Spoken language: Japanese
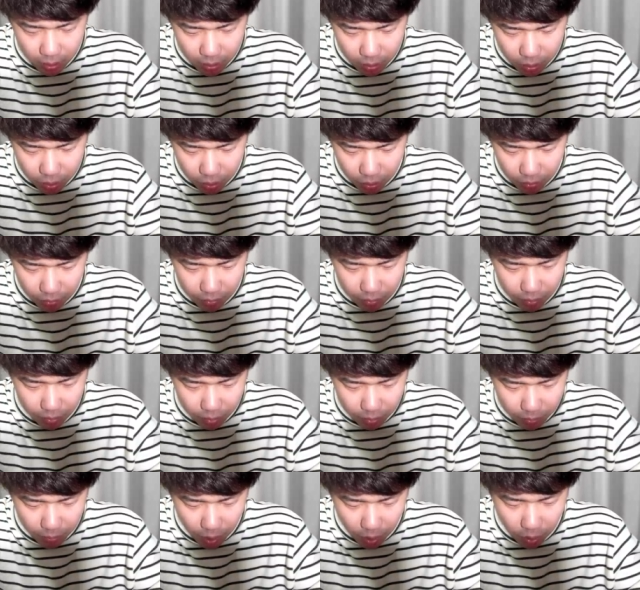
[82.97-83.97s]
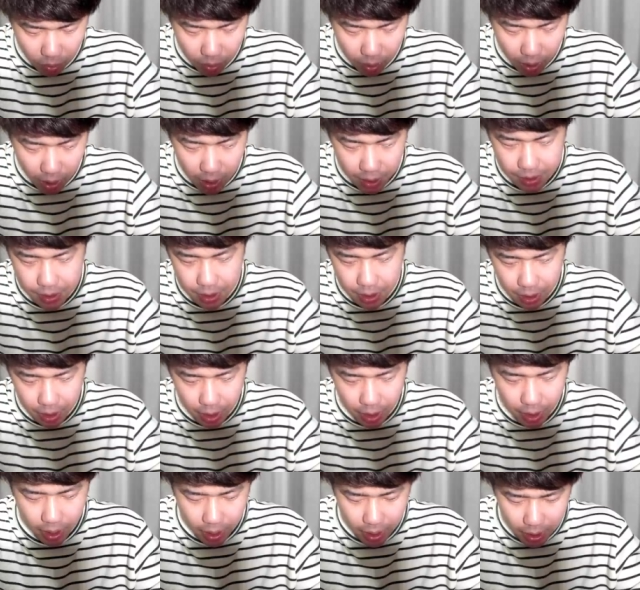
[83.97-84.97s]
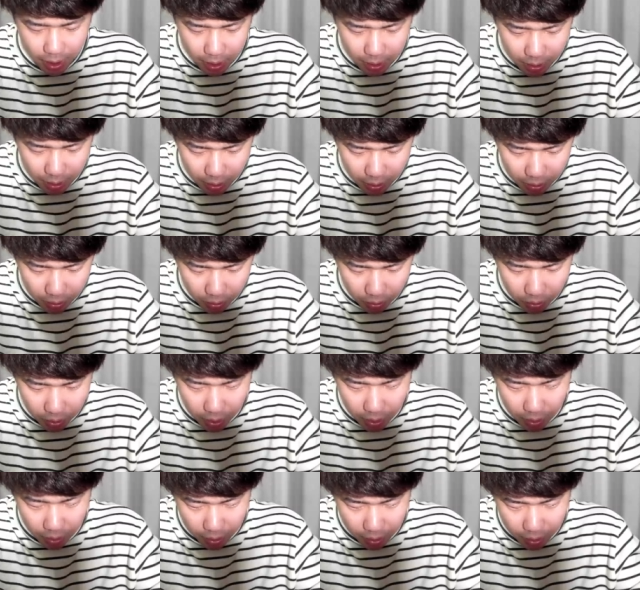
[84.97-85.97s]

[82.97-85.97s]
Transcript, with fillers: いしょ。まあ、こんな感じでね、適当に